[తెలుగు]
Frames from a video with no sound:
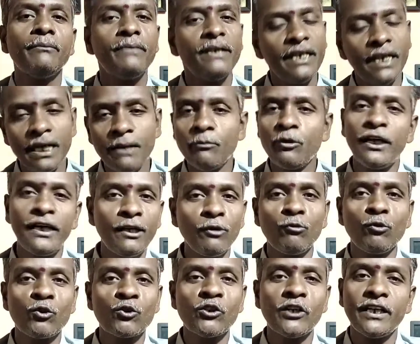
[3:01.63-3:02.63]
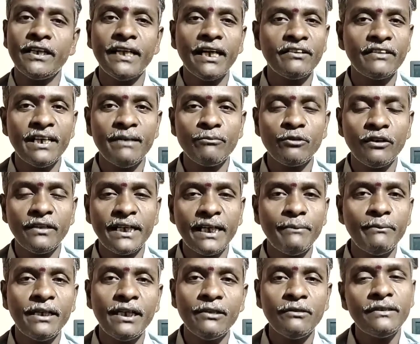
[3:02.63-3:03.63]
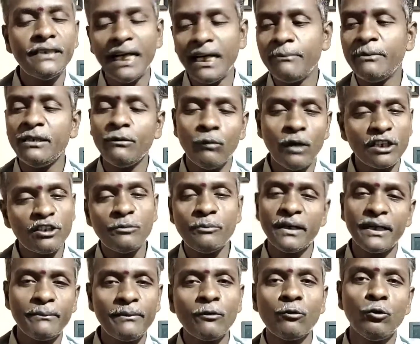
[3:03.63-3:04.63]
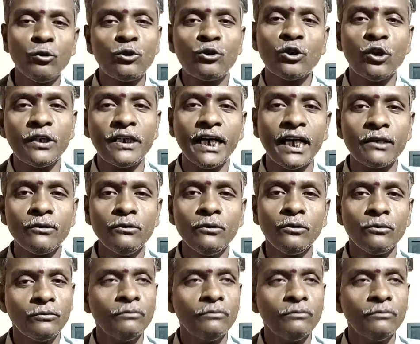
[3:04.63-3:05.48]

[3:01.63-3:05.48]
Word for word: మీ ఏములైనా కూర్చోండి దాంతో ఏం తొందర ఏమీ లేదు చాలామంది వాస్తుపక్కన కూర్చుంటారు